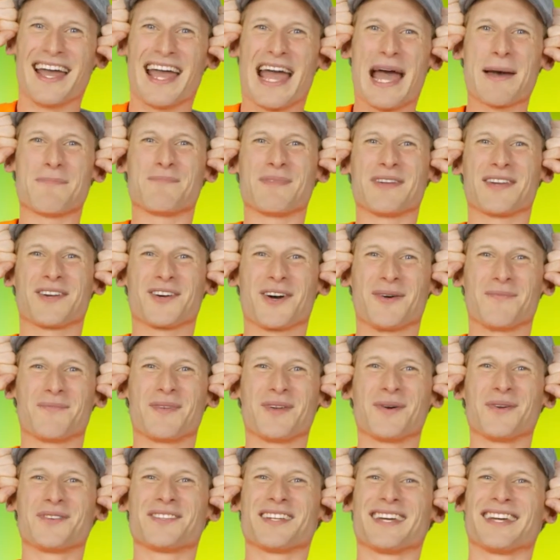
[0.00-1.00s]
Happy
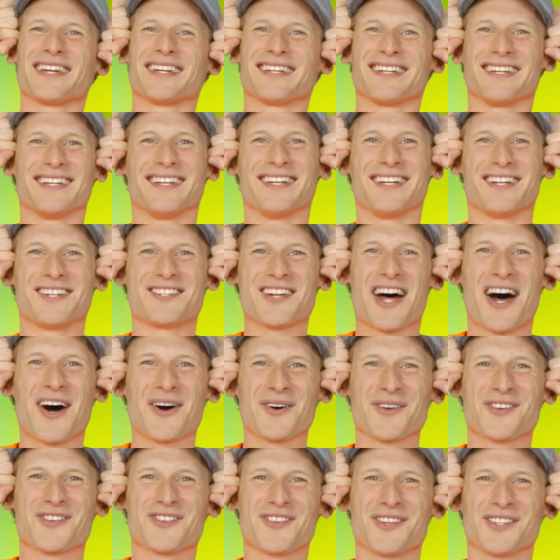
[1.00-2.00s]
Computing.
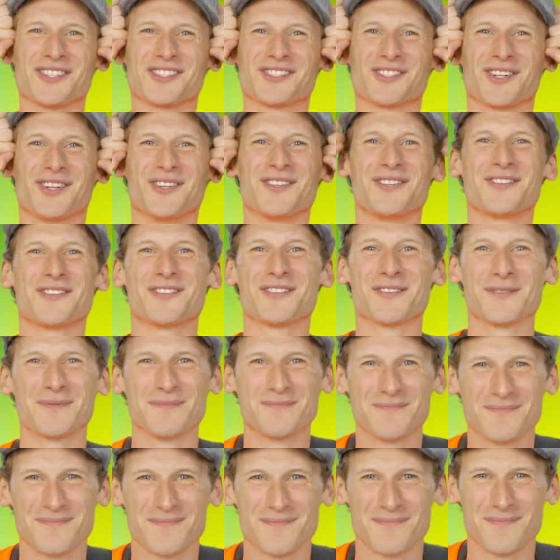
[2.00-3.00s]
Ciao, tschüss und
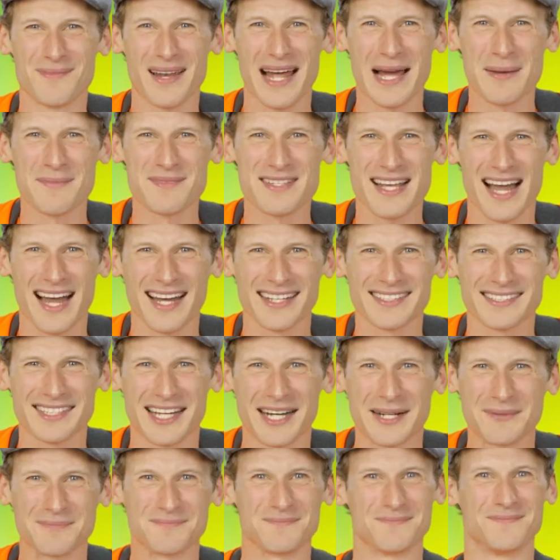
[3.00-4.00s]
bleiben Sie
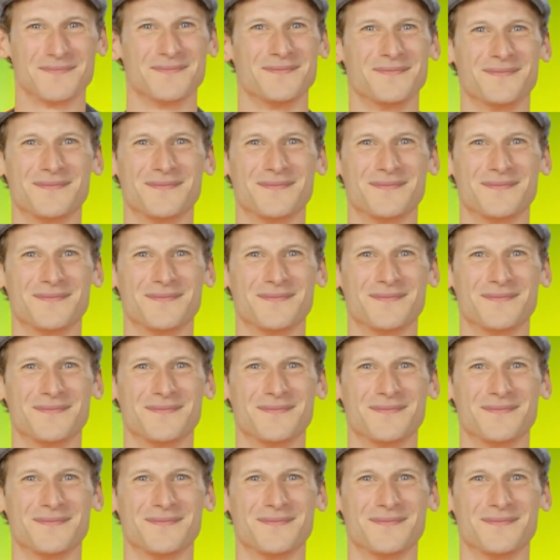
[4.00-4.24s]
achtsam.